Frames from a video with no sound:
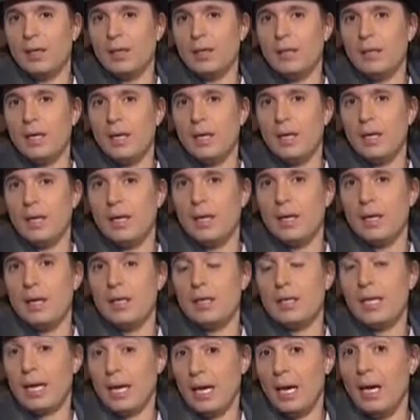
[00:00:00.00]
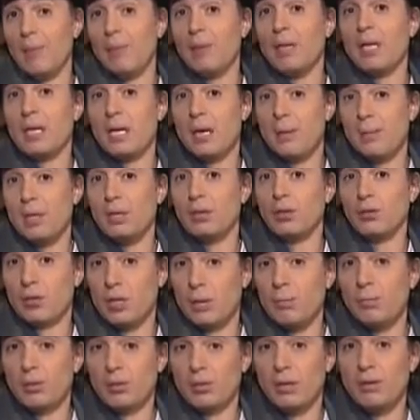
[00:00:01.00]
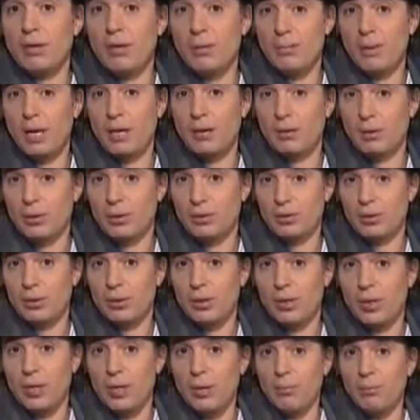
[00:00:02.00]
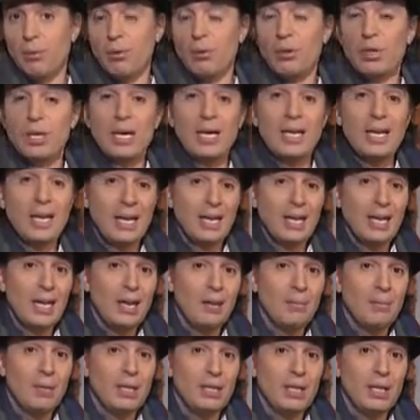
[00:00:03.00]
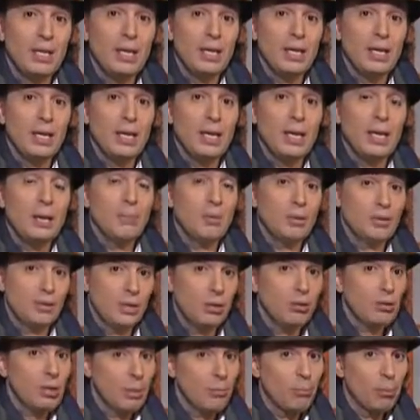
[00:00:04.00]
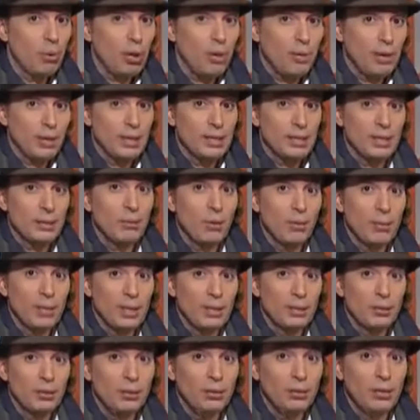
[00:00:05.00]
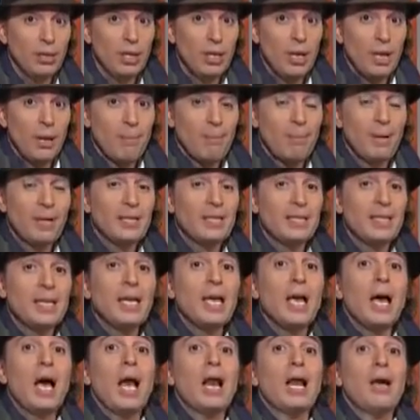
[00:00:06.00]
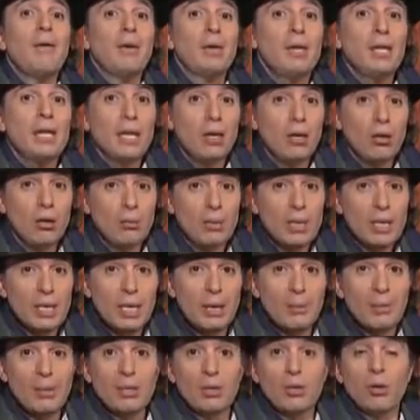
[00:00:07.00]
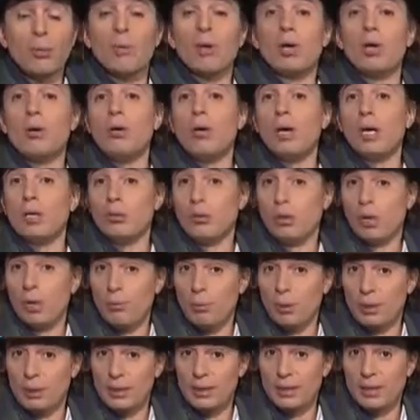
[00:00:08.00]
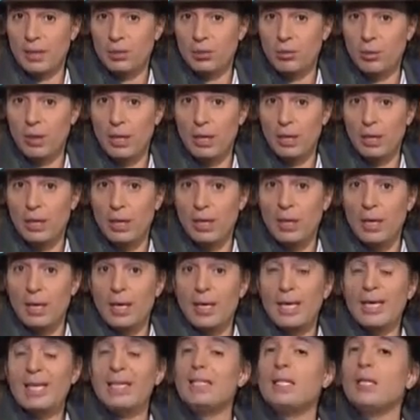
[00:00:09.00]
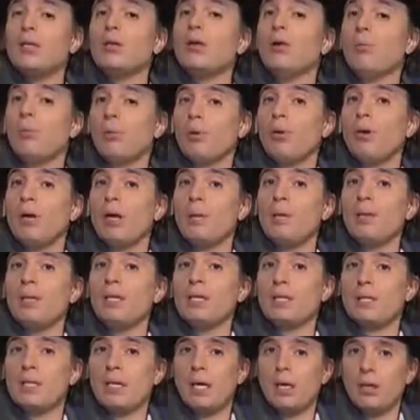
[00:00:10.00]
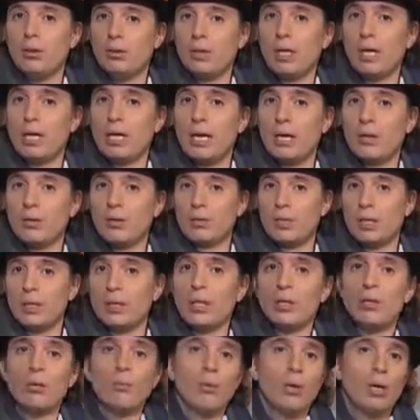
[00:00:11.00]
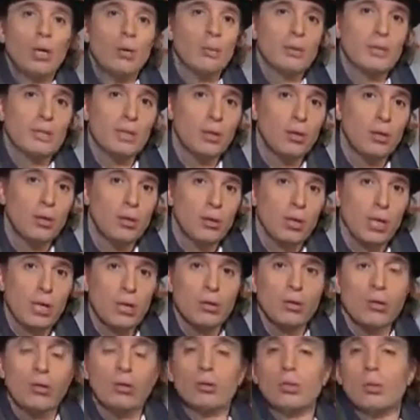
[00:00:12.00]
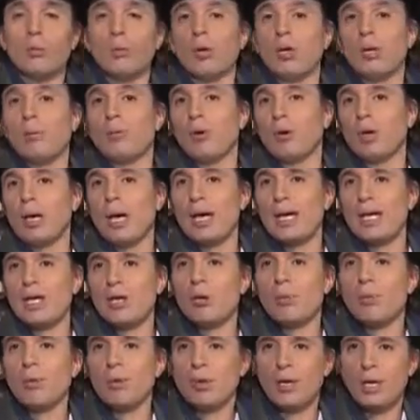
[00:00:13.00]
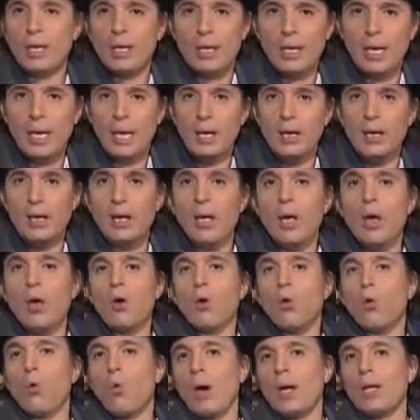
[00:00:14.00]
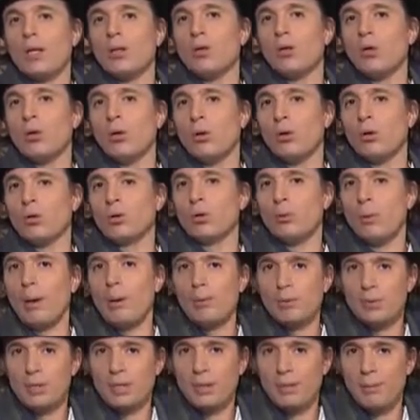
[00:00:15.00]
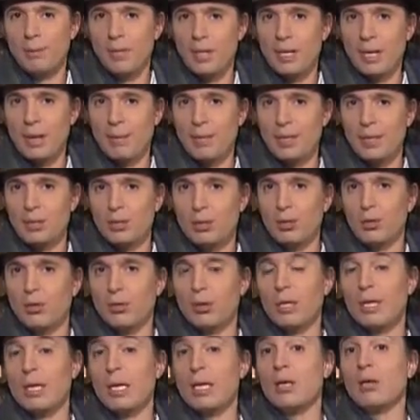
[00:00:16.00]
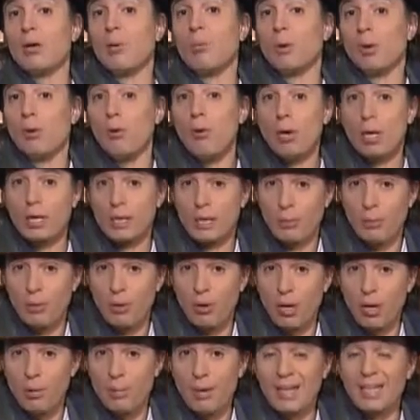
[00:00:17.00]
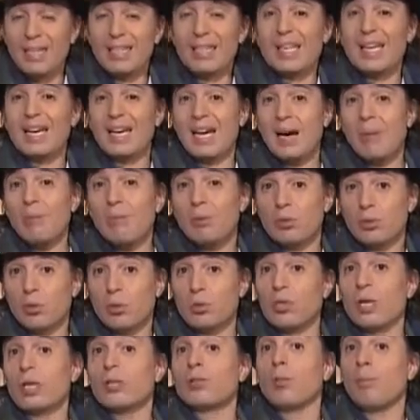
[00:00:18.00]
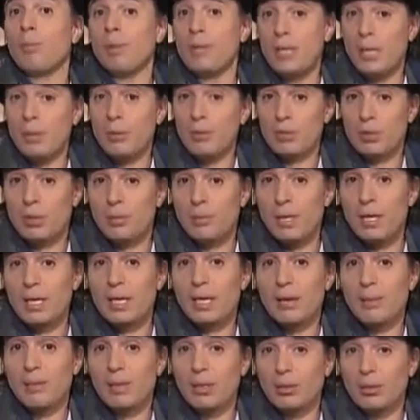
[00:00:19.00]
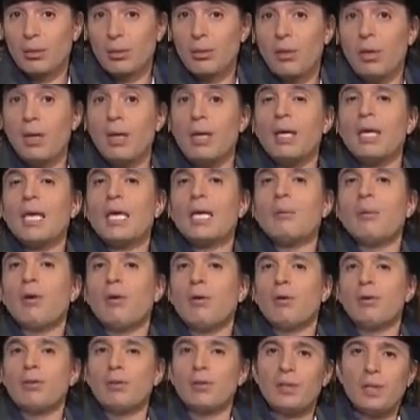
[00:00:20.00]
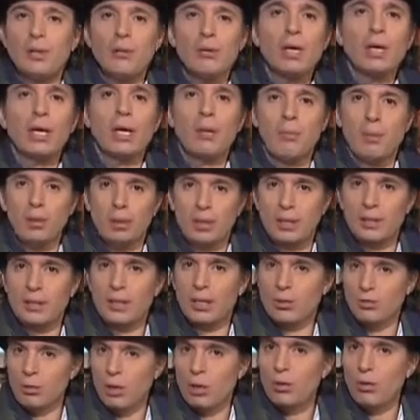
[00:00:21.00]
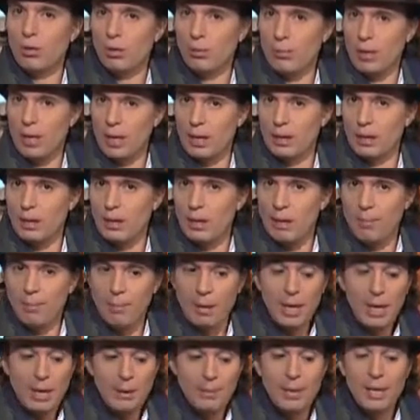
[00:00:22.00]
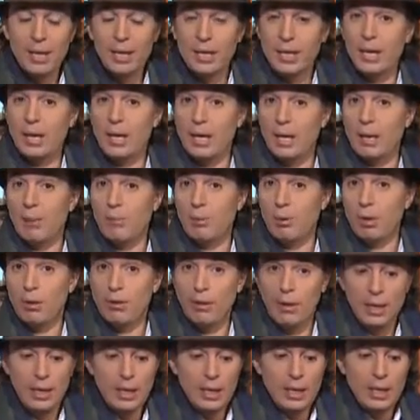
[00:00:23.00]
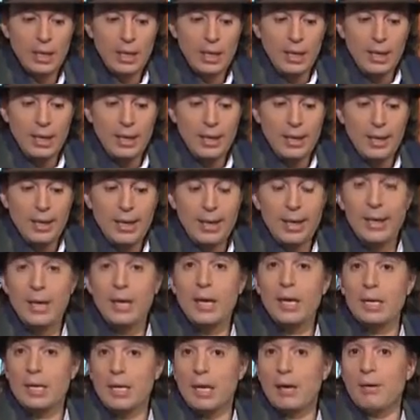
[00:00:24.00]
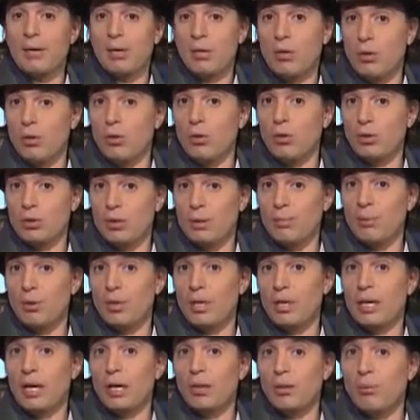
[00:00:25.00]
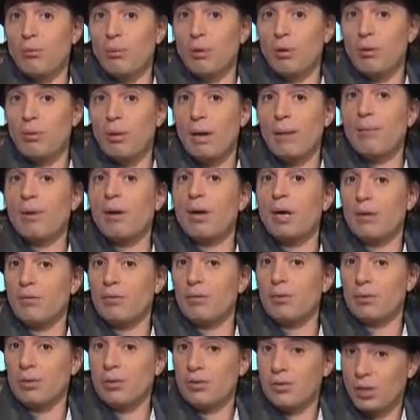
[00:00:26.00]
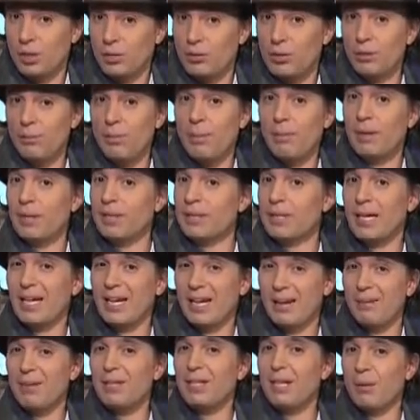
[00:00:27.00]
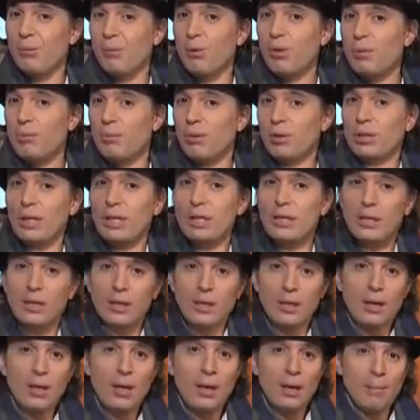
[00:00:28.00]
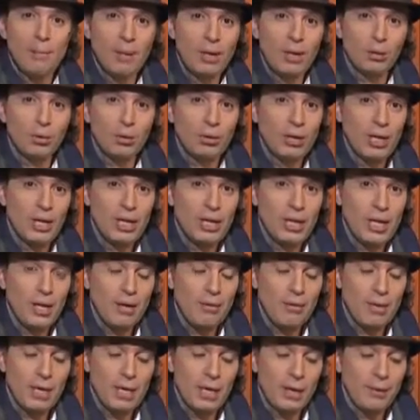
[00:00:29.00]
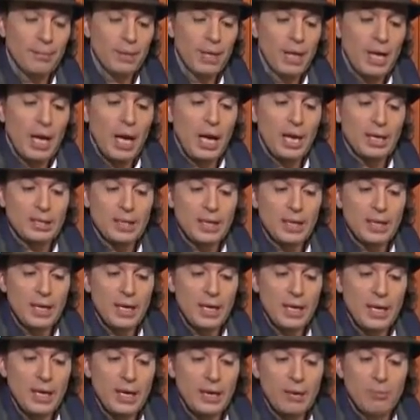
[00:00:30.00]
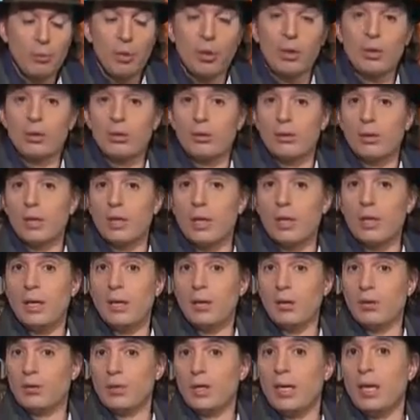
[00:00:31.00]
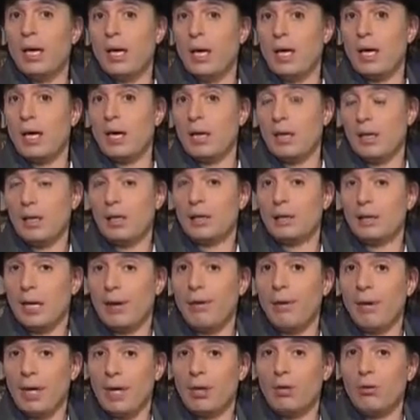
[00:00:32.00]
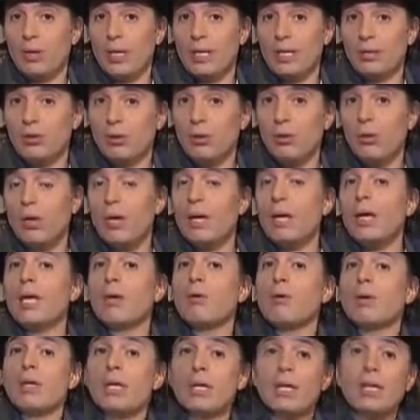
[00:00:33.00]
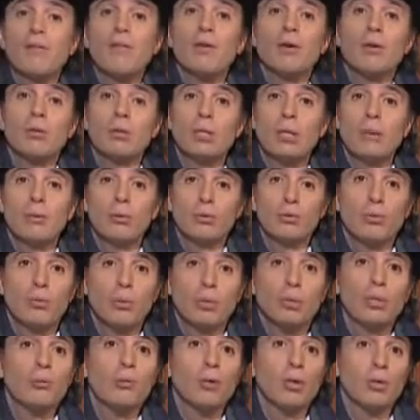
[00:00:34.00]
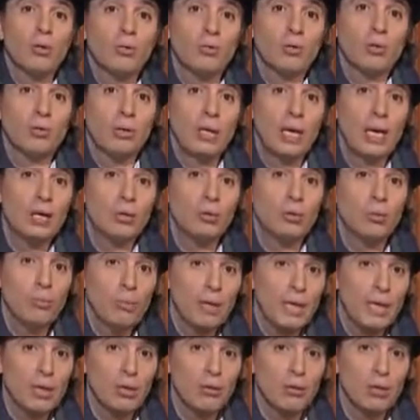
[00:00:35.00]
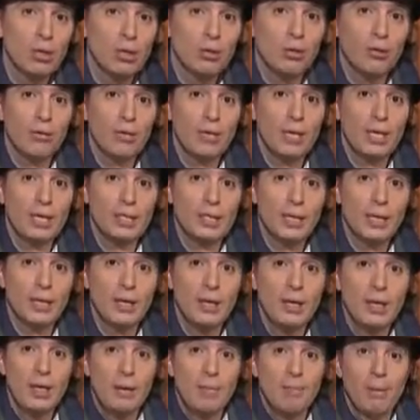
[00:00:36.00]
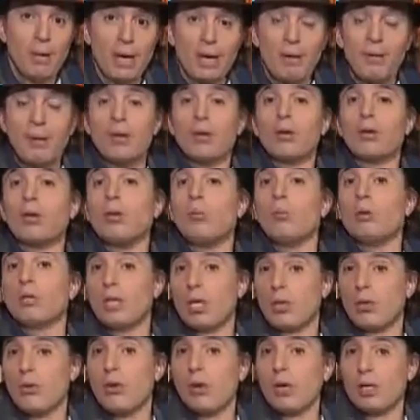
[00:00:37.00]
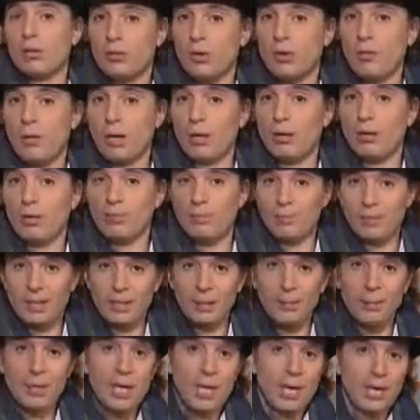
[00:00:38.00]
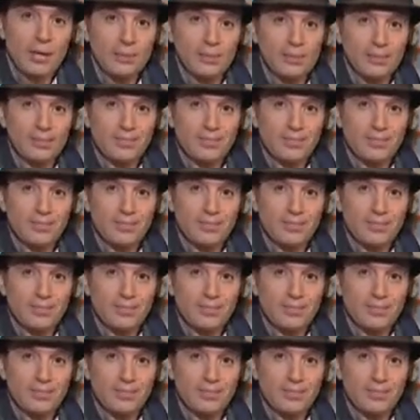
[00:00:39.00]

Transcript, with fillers: de dejar el medicamento si es posible para vos, porque realmente eh, puede ser una prueba en ese momento, ver si al haber dejado el medicamento mejora tu respuesta sexual y si no, probablemente sea otra causa, desde un problema psicológico, otro problema orgánico, pero en general, cuando tomamos este medicamento y nos provoca este problema, dejamos, o sea, suspendemos el medicamento y volvemos a tener una respuesta sexual normal. Vale la pena que hagas la prueba. Eh, el cabello se puede caer un poco más, pero la función sexual me parece que realmente es muy importante para tu calidad de vida. Así que, bueno, eh, José, a, trabajar con esto. Cualquier dificultad, por supuesto, puedes consultar a tu médico de confianza para ver cómo te ayuda a resolverlo. Hasta mañana.